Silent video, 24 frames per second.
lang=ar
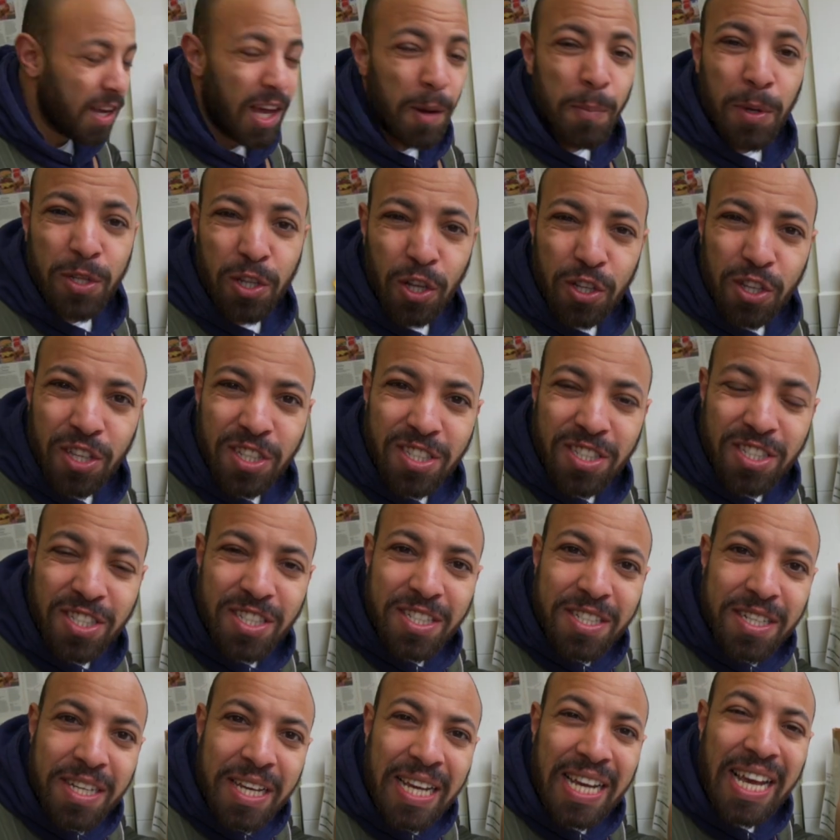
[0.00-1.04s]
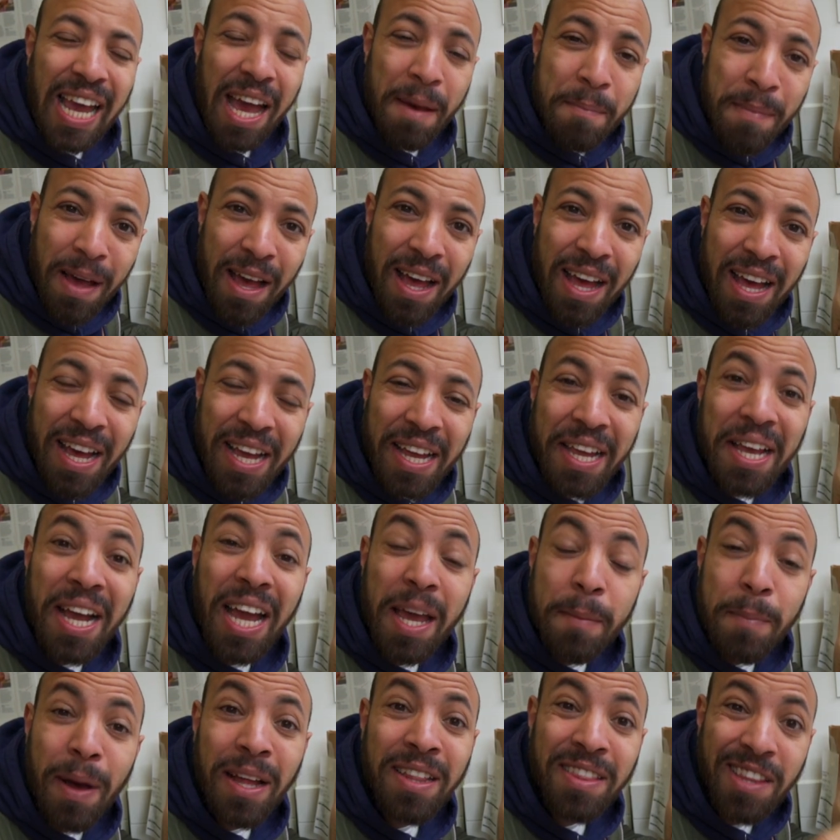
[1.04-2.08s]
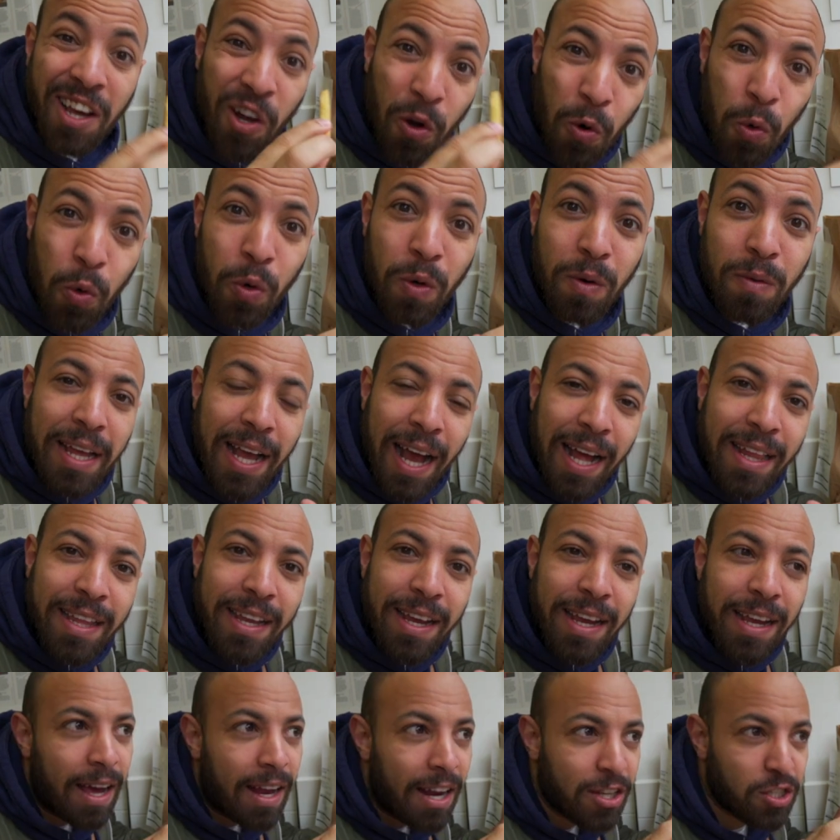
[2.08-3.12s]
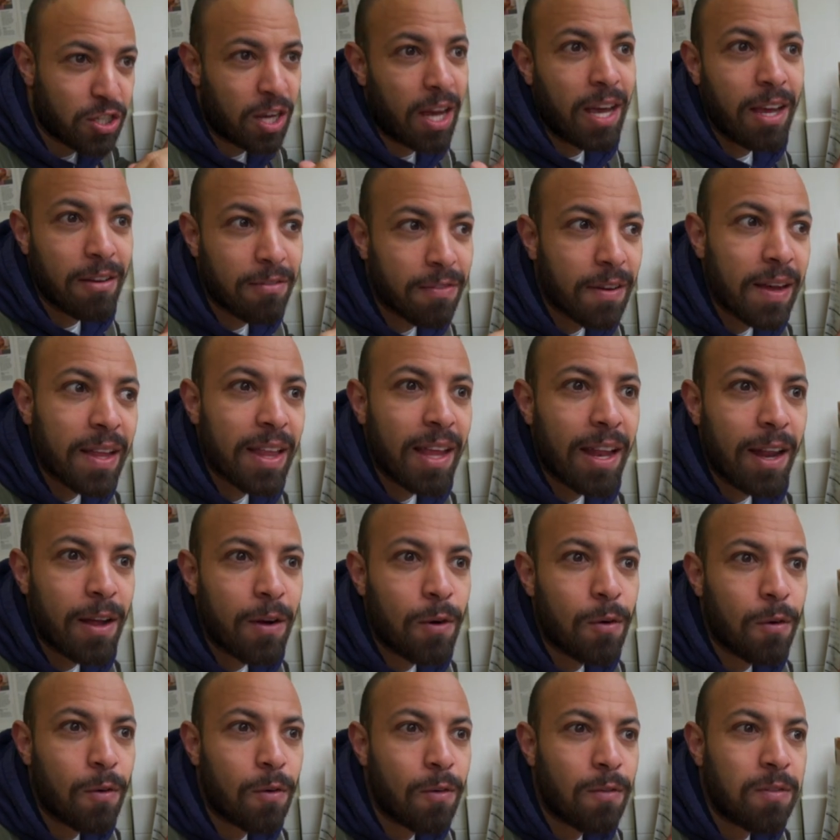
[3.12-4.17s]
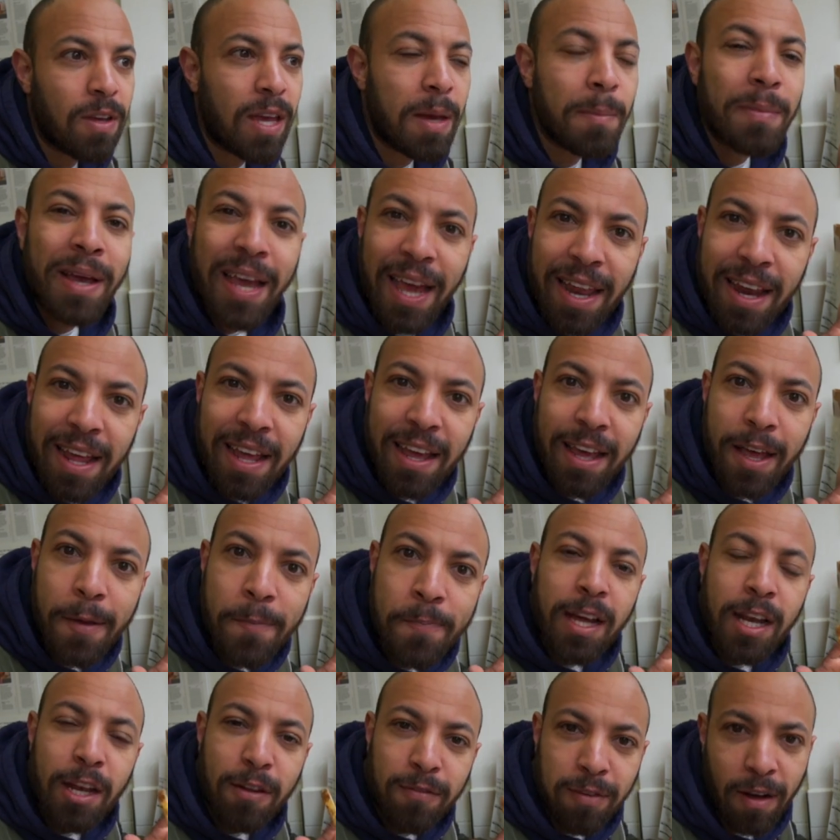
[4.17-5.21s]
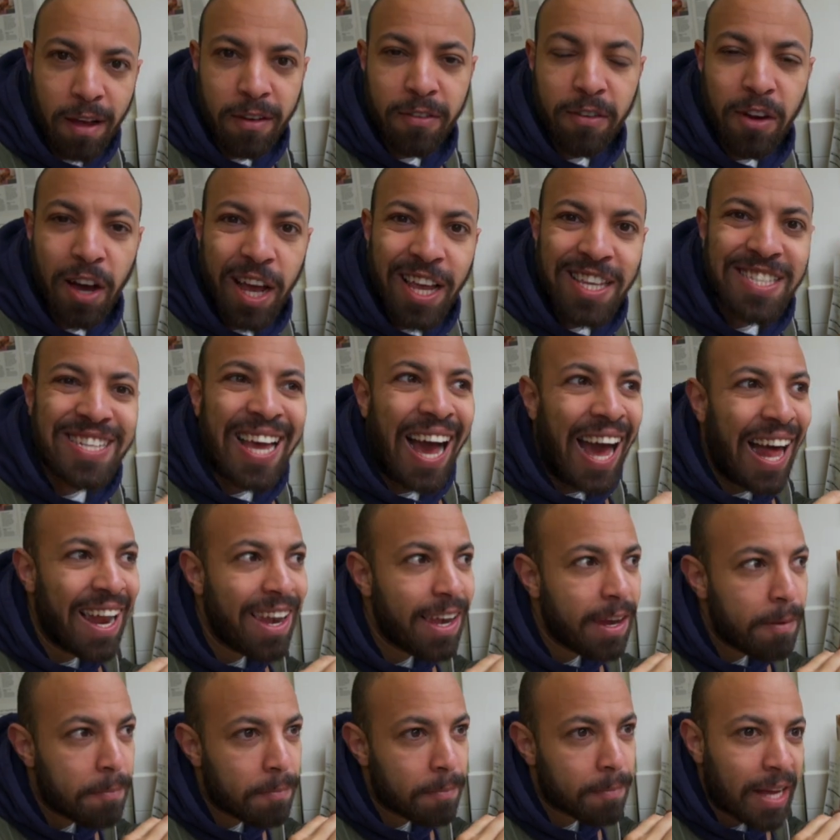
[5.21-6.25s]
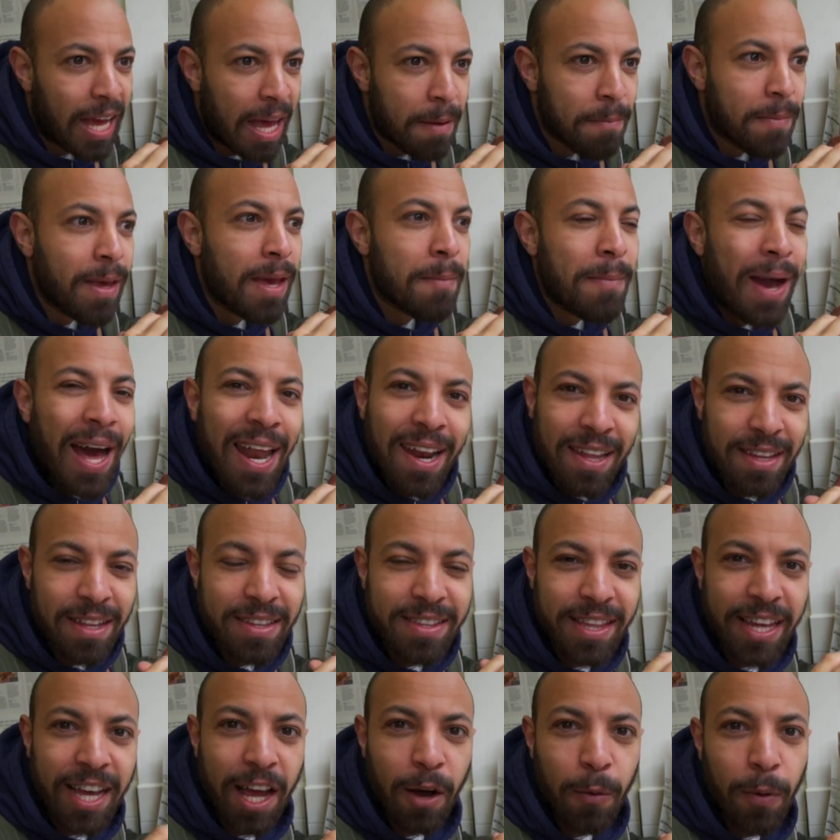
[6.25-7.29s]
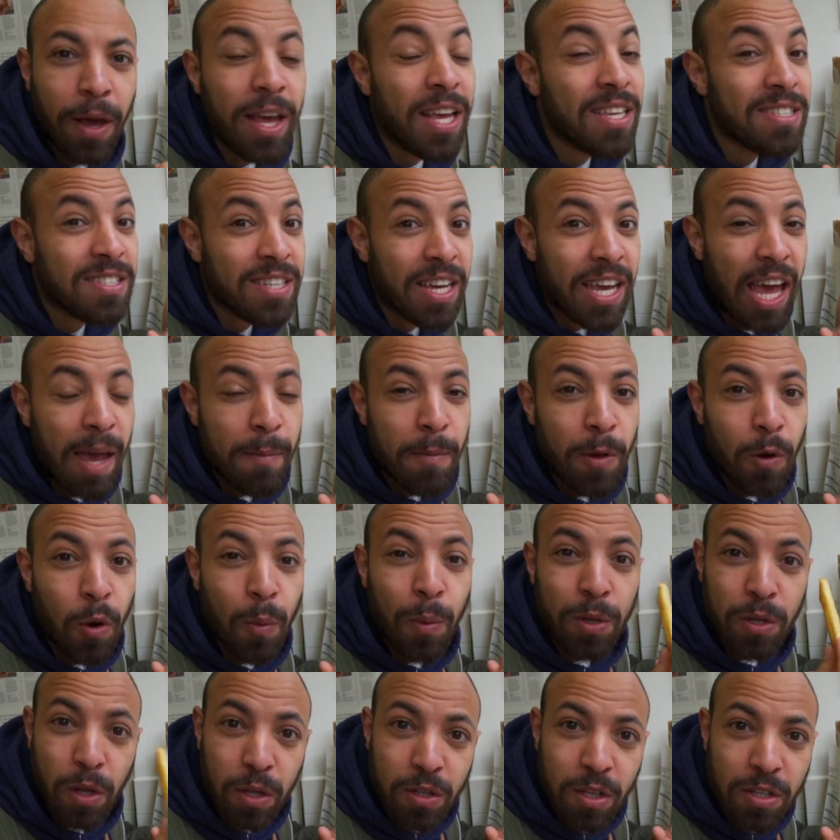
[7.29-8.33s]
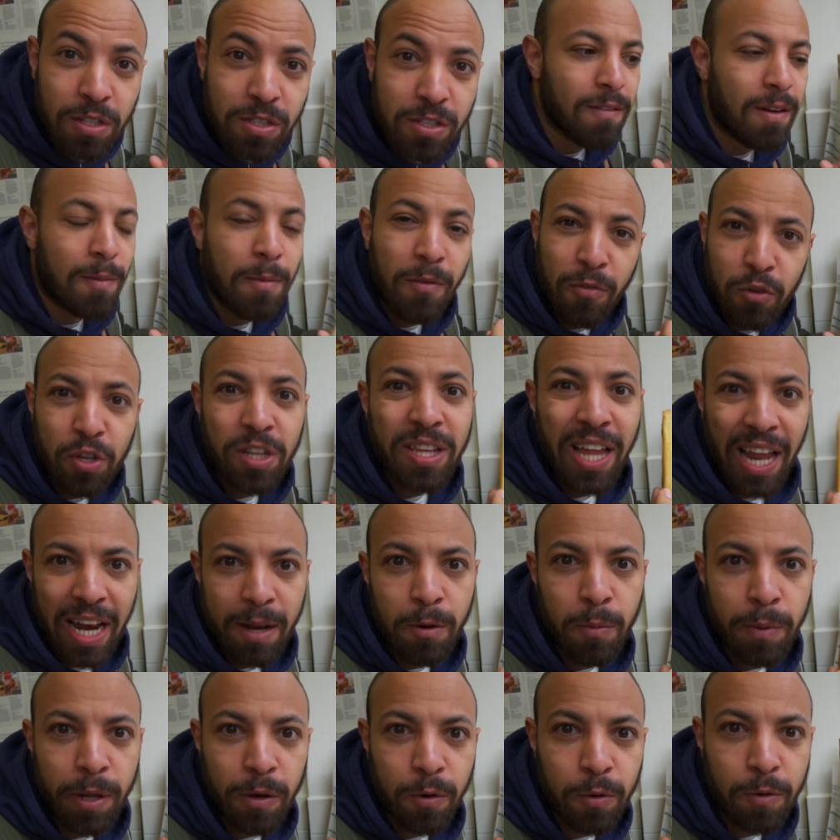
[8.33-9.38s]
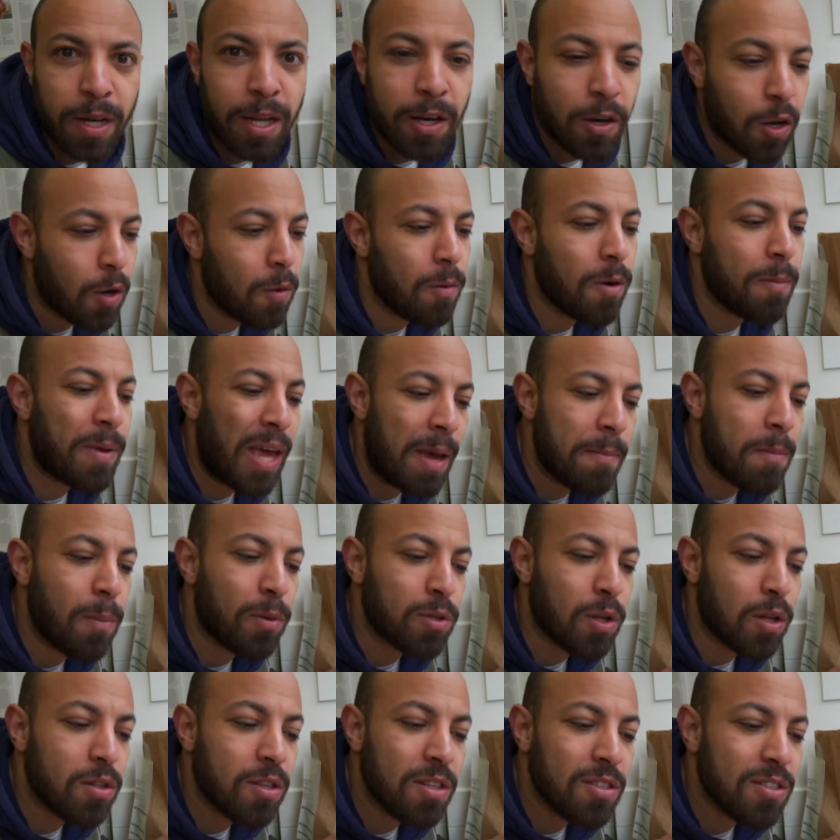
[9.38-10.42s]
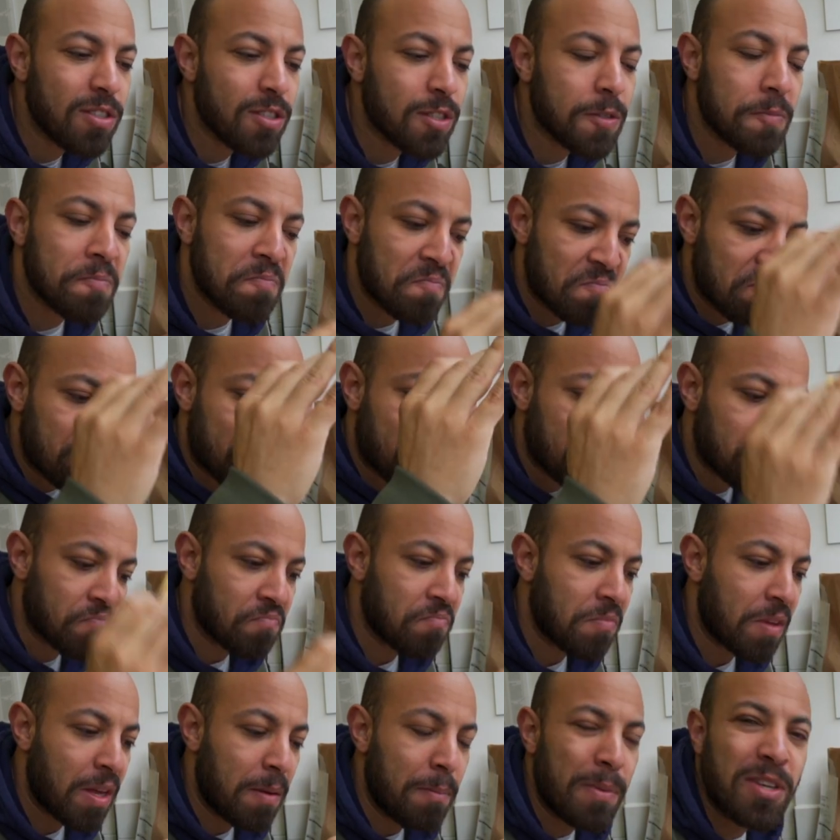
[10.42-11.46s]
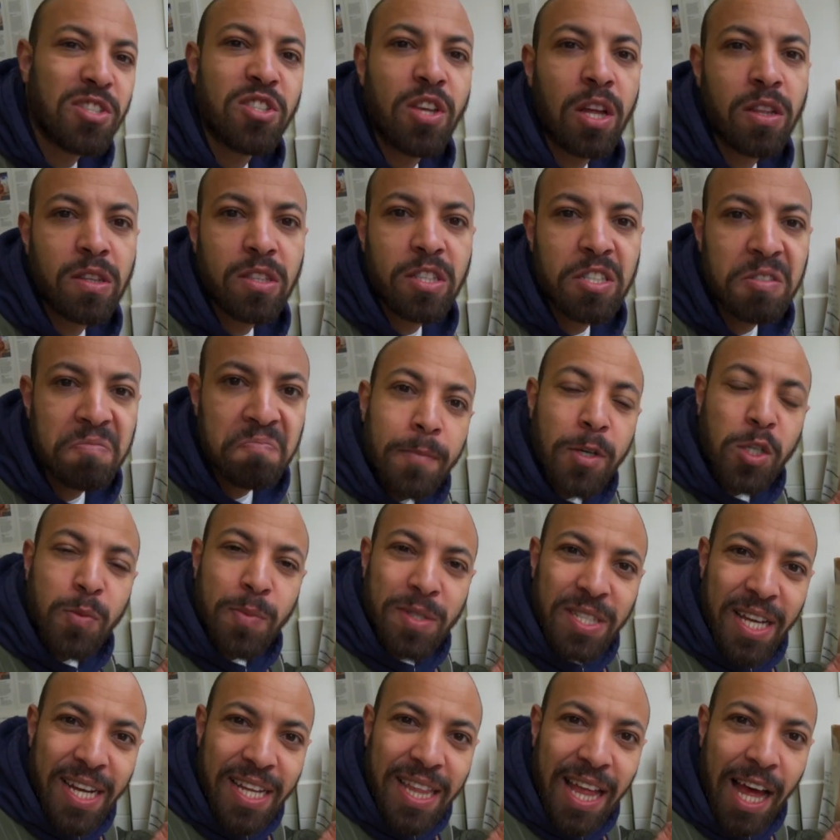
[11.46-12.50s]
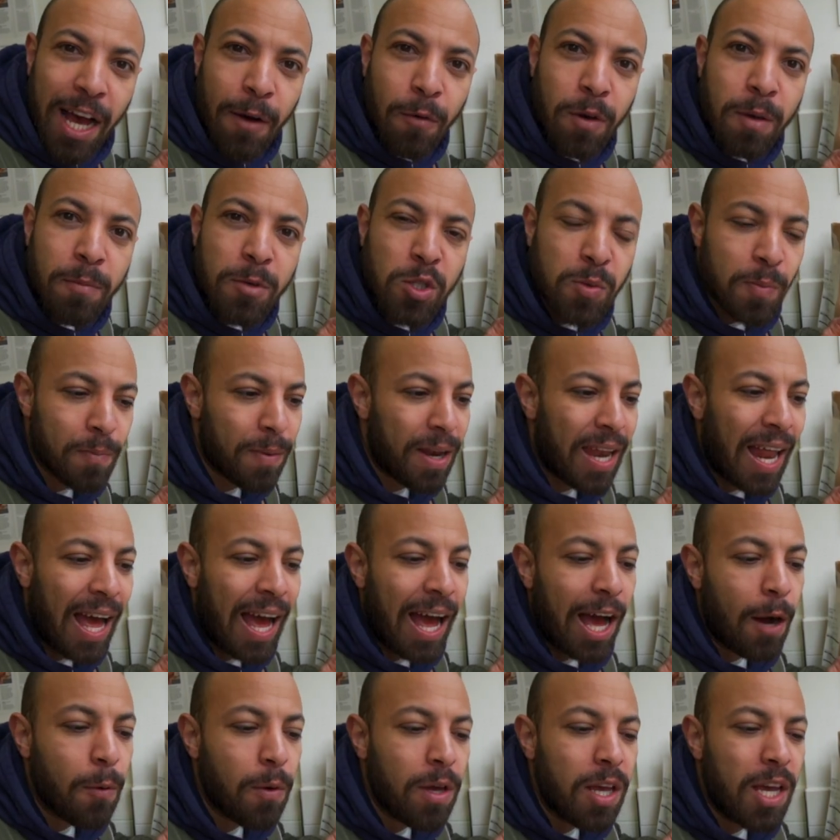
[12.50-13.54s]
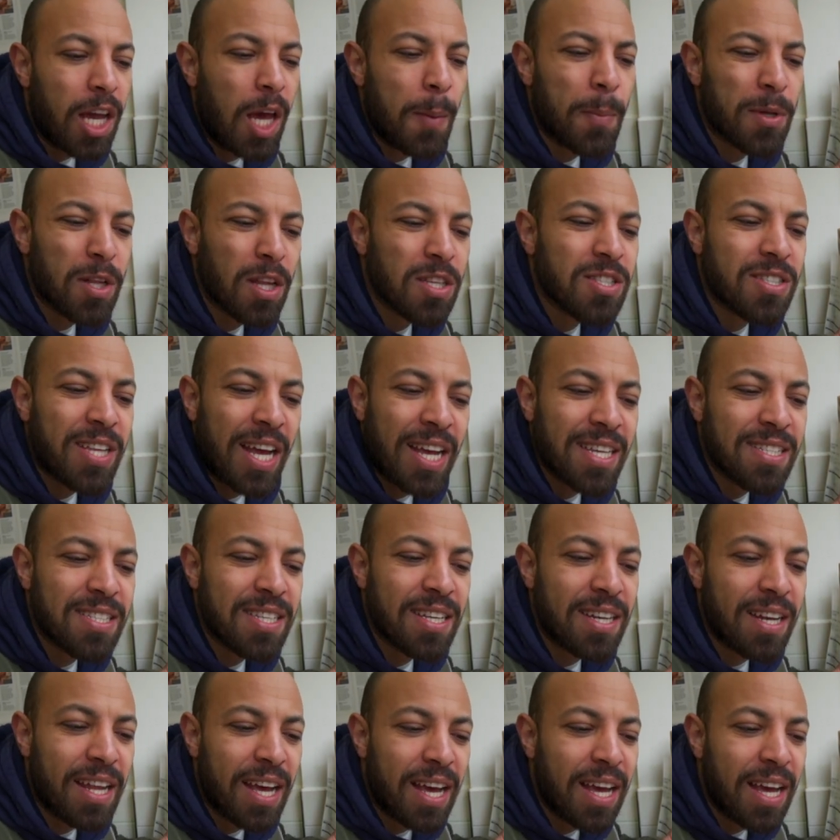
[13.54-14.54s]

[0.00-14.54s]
البطاطس كما يجب ان تكون يعني انا شايف كده لو في امكانيه ان فايف جايز يعلم جميع محلات التيك اواي ازاي يعملوا البطاطس فالمفروض يتعلموا منه لان هو بيعمل بطاطس بالسنتي مش مزيته قوي مش مملحه قوي البطاطس تحس ان